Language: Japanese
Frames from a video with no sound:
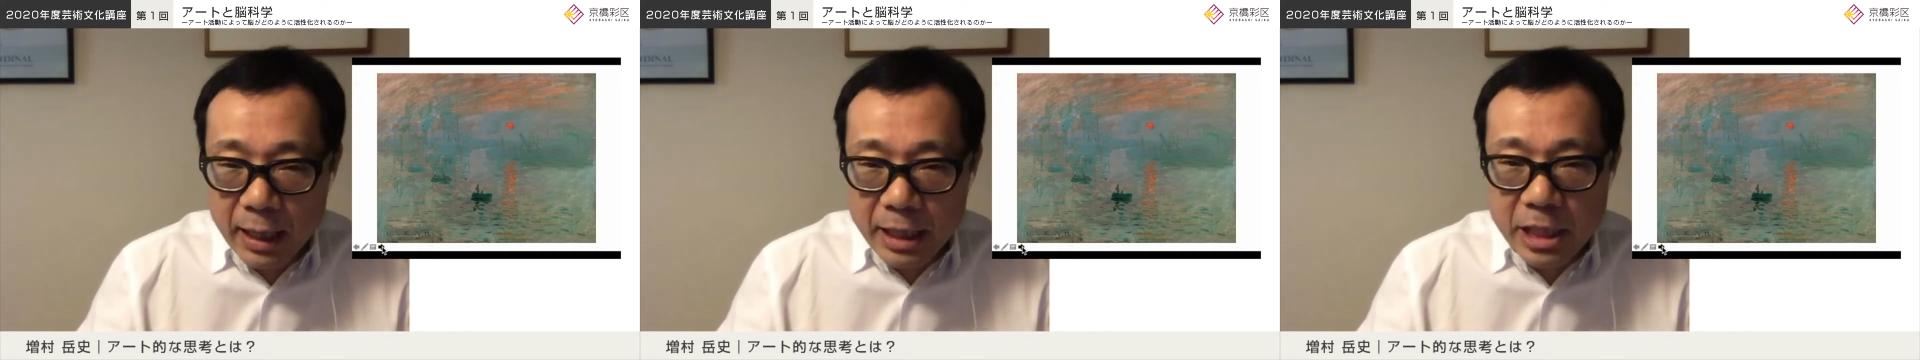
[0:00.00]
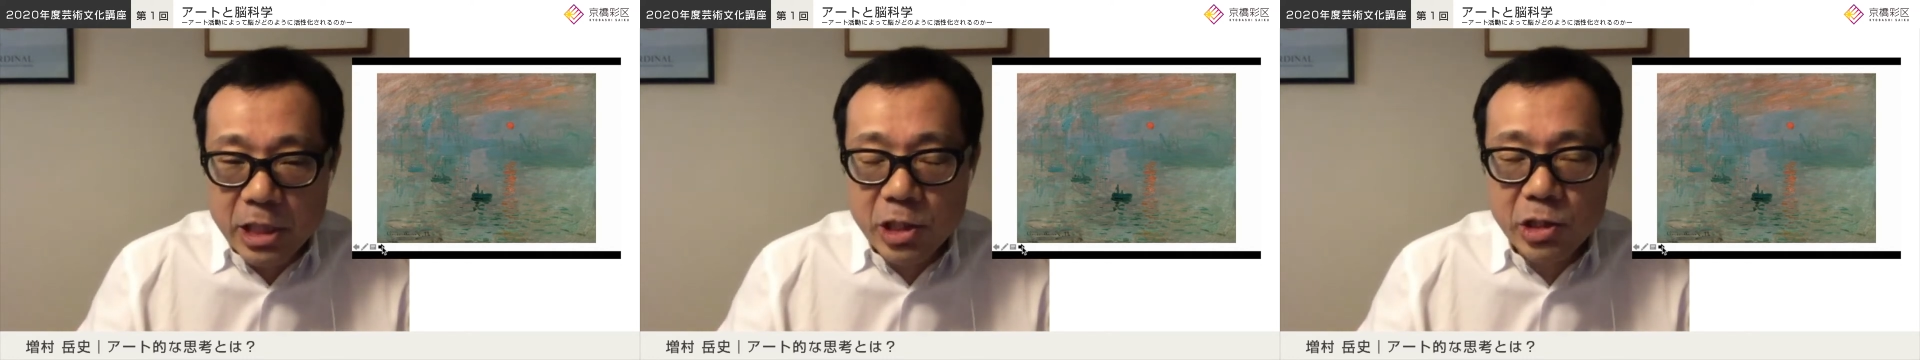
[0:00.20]

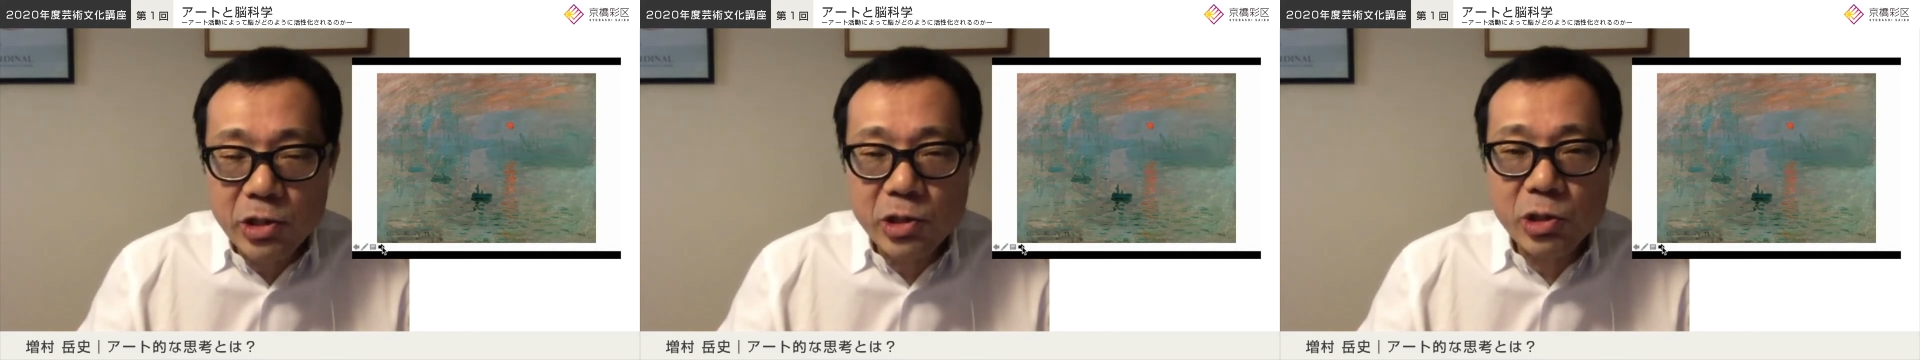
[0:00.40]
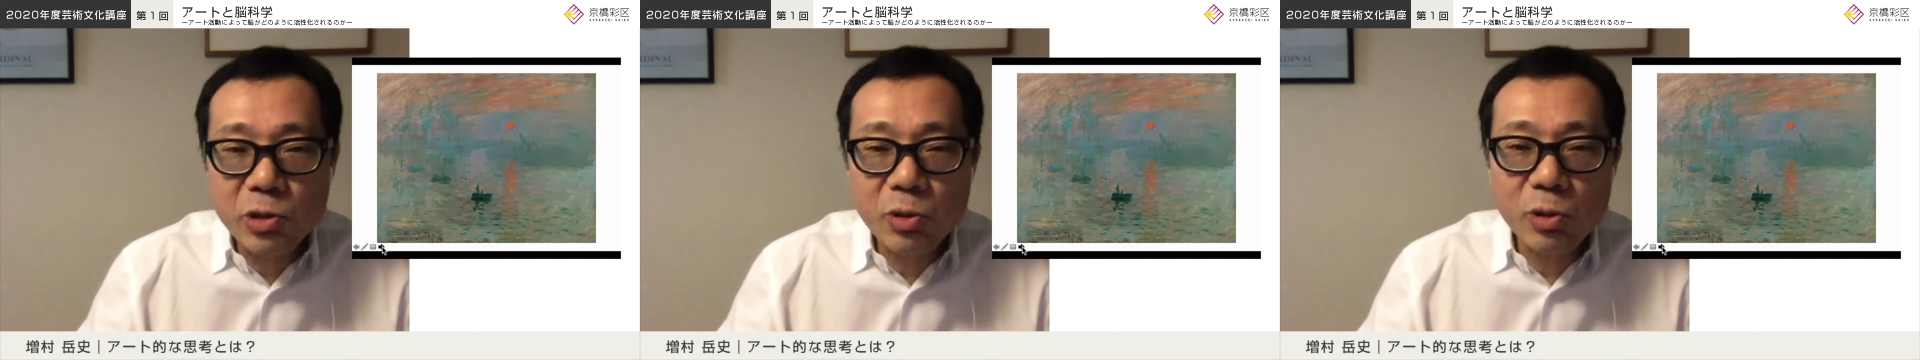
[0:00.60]

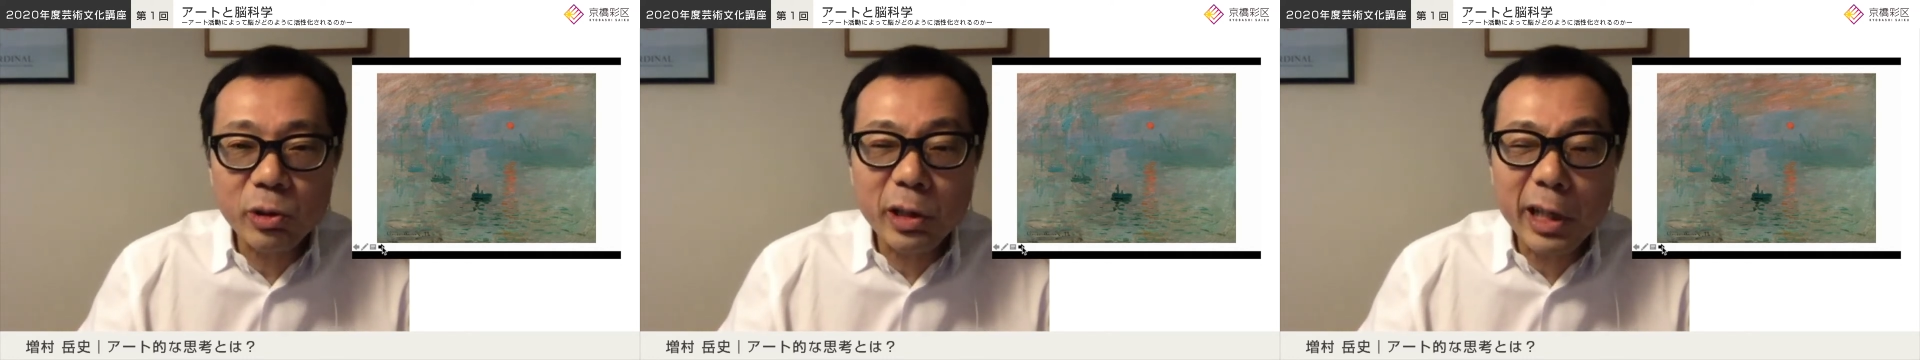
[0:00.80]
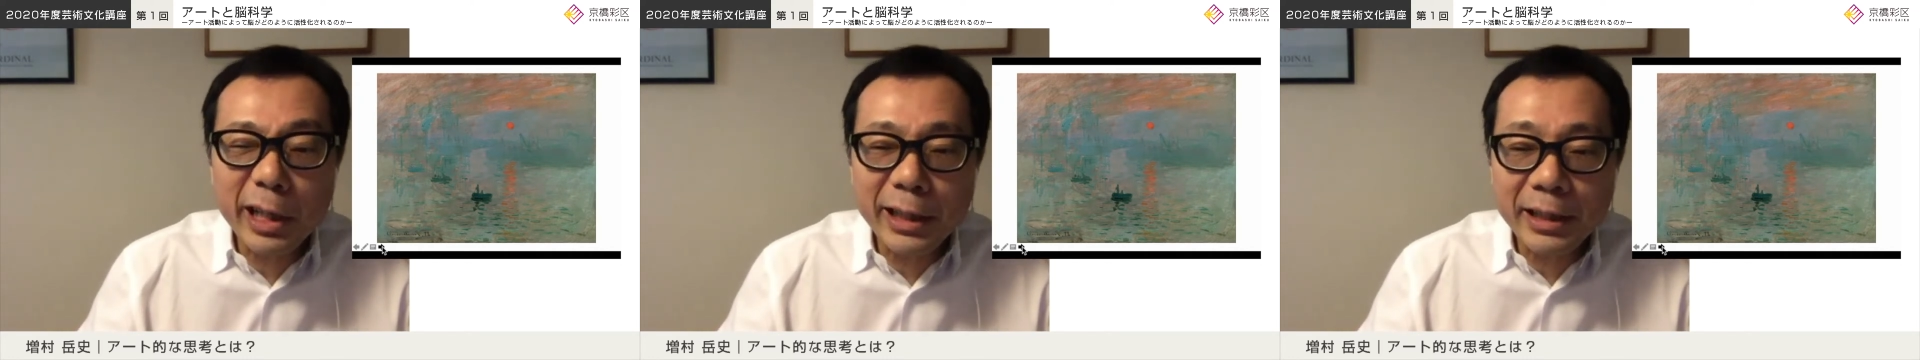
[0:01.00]
印象
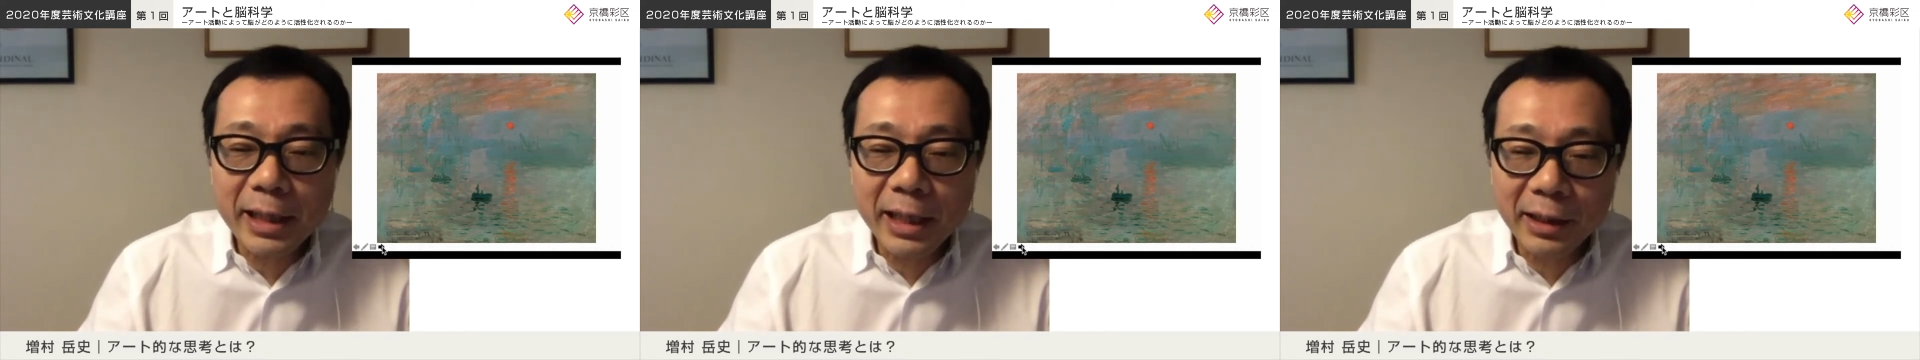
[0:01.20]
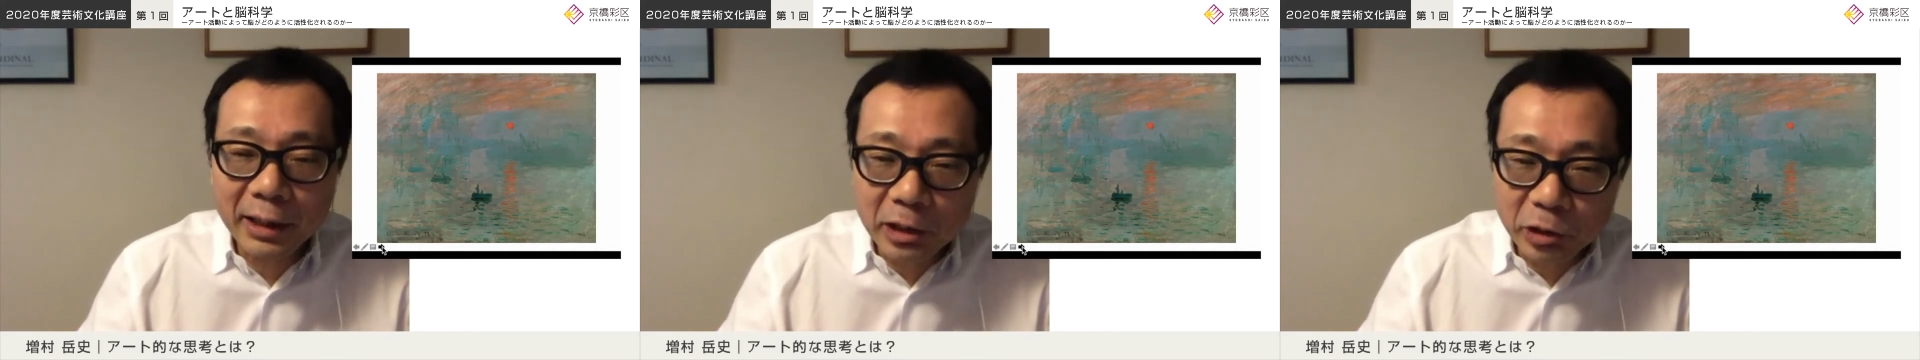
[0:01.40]
的に
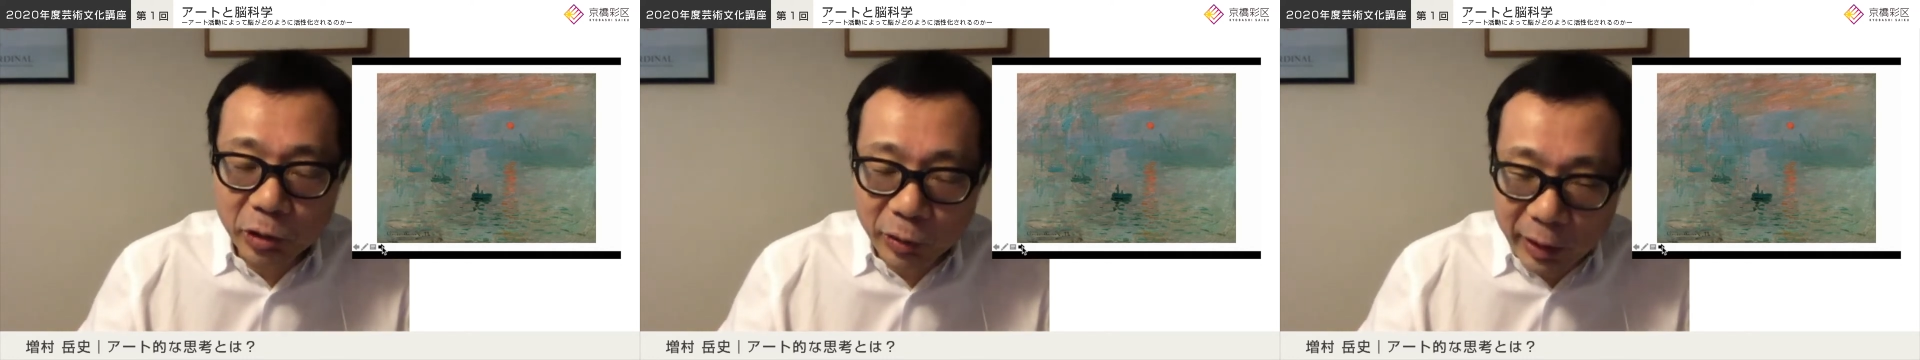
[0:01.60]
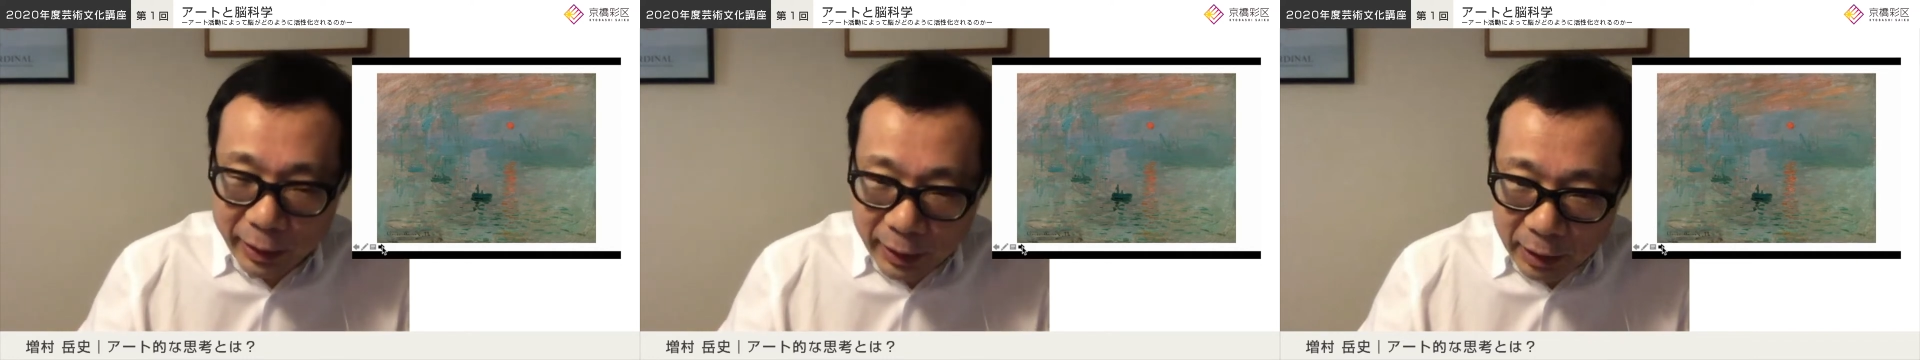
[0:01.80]
下手くそ
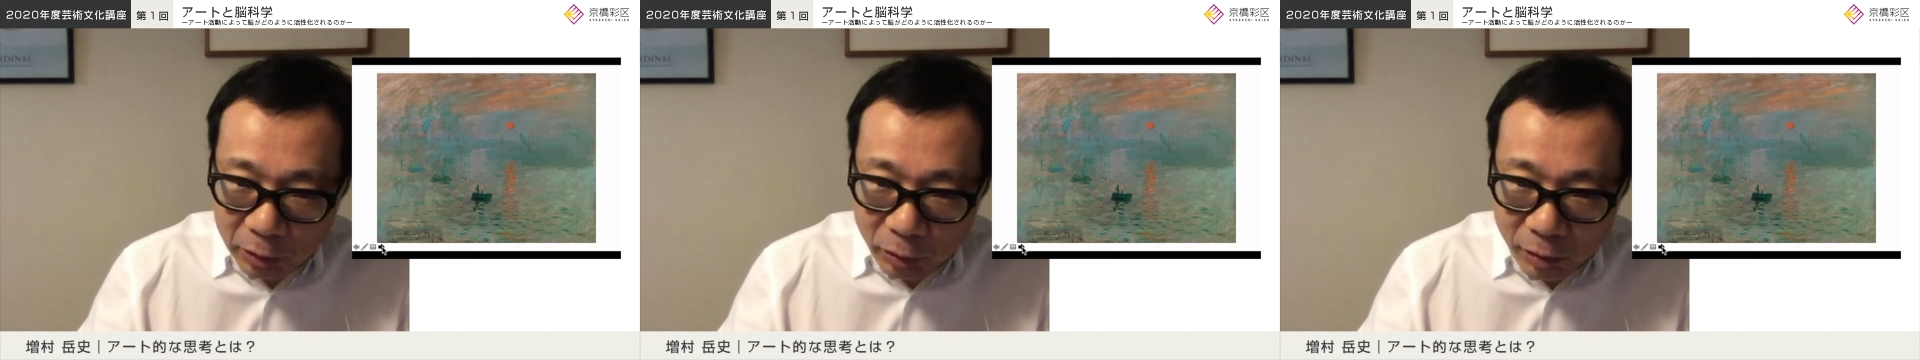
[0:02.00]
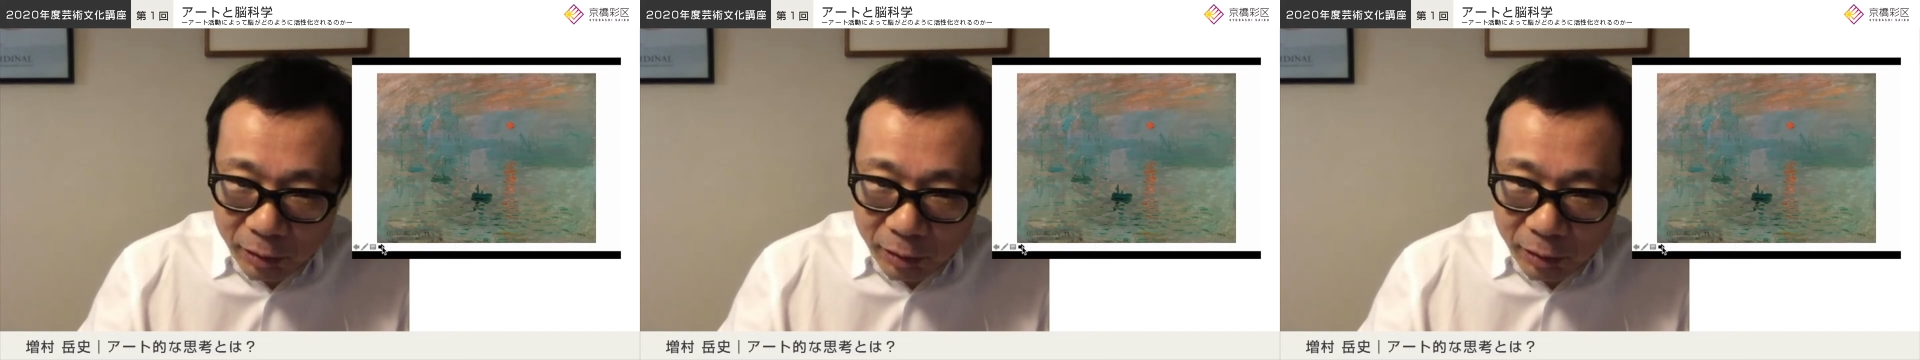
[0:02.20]
だなと、